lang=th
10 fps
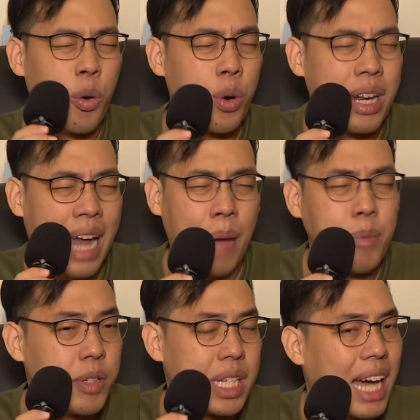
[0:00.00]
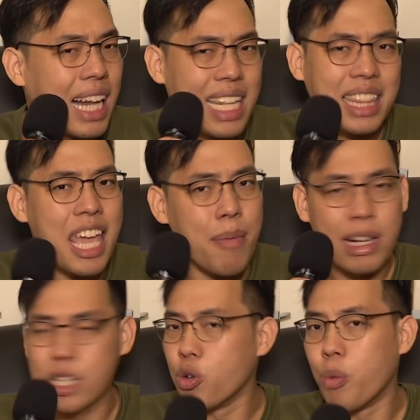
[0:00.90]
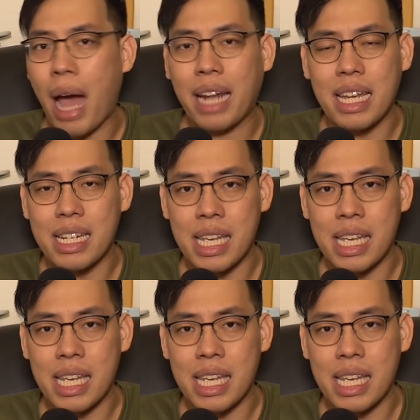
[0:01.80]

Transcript: อุ่นหนา musicality มันสูงมากจ